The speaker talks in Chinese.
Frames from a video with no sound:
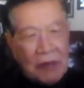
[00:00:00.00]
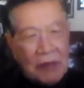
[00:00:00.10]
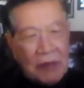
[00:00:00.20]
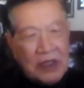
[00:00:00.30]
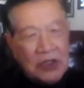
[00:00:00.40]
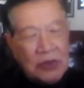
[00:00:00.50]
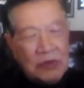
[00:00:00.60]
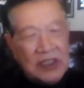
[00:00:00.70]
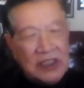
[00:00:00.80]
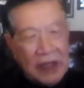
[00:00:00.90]
他们的兄
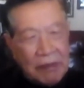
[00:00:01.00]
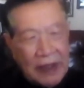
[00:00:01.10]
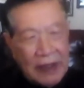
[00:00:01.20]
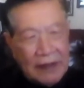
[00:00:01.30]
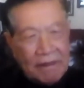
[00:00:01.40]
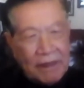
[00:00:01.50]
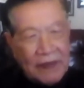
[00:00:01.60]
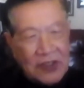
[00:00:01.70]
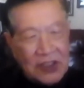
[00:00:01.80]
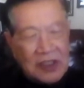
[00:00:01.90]
弟姐妹
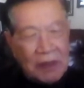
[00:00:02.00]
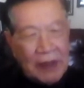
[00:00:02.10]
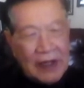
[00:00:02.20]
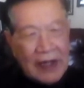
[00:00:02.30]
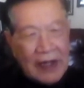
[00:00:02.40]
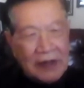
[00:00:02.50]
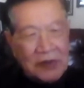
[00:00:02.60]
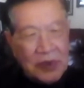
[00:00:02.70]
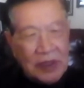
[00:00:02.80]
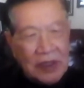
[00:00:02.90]
是什么感
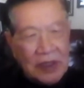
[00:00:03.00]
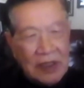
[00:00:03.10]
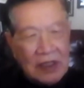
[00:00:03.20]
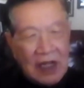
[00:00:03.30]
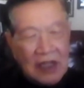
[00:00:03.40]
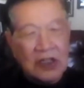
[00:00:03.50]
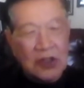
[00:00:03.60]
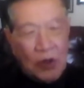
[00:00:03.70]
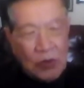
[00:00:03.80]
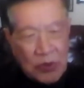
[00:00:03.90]
觉？他的
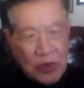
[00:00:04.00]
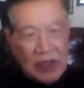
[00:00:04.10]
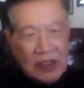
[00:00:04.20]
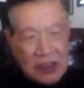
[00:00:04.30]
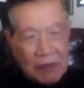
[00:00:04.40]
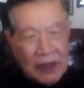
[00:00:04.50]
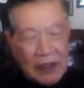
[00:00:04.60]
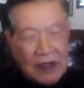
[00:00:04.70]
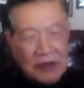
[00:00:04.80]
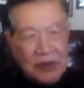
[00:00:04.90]
同学什么
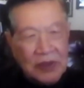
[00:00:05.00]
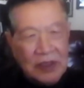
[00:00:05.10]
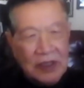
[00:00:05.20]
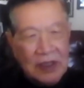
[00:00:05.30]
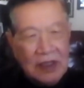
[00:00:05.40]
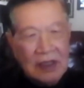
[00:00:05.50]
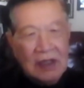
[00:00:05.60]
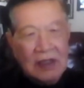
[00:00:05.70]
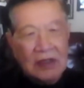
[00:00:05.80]
感觉？